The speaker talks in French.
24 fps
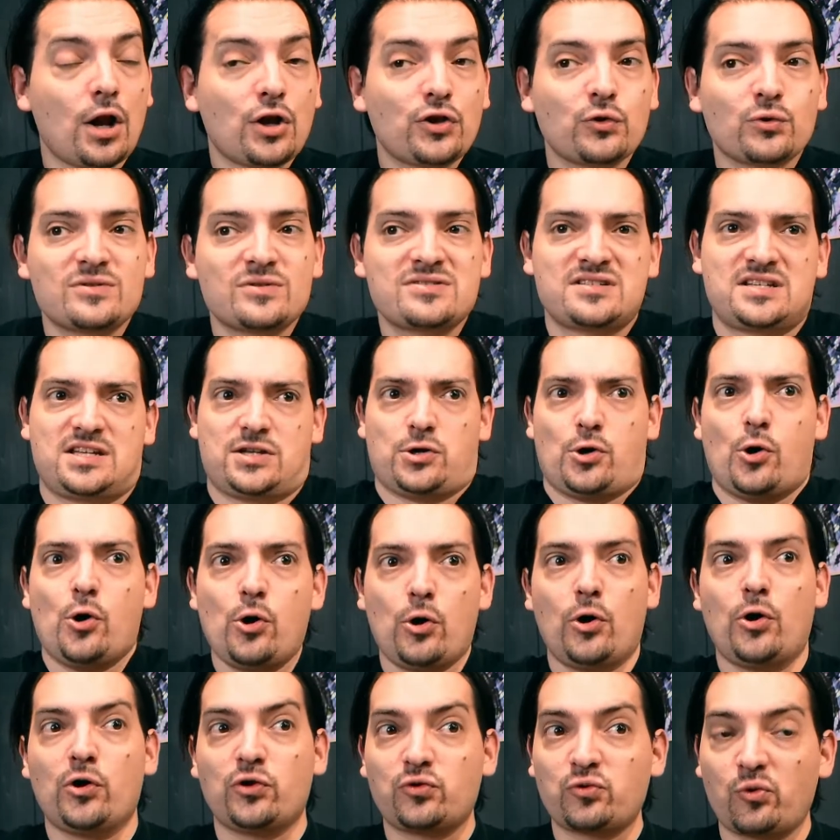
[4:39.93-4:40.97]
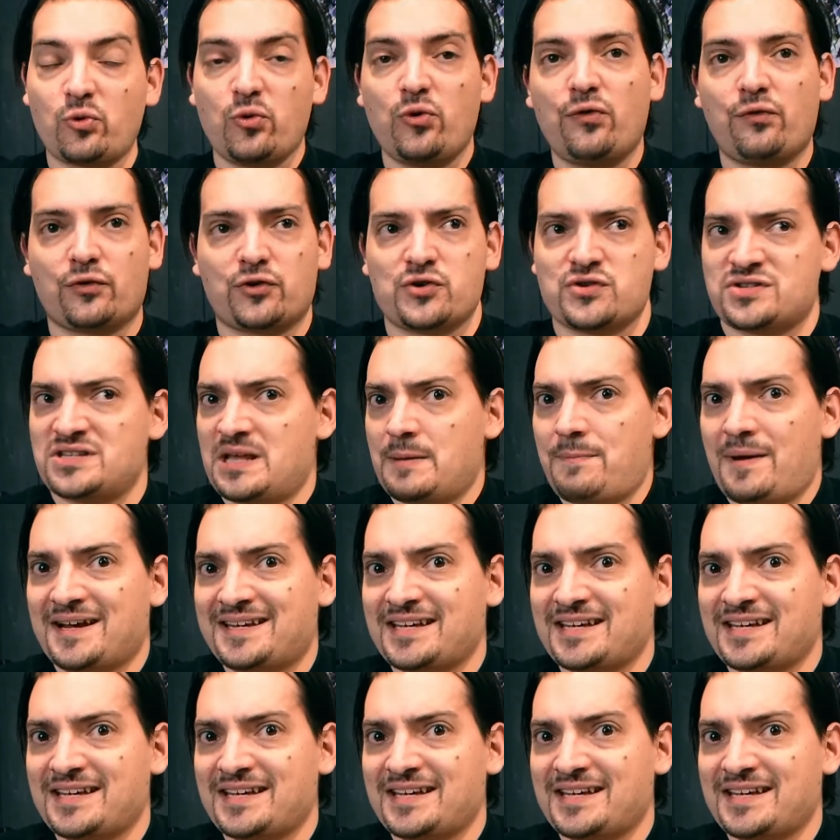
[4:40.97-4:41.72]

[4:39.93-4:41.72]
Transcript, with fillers: Donc si eux trouvent que ce n'est pas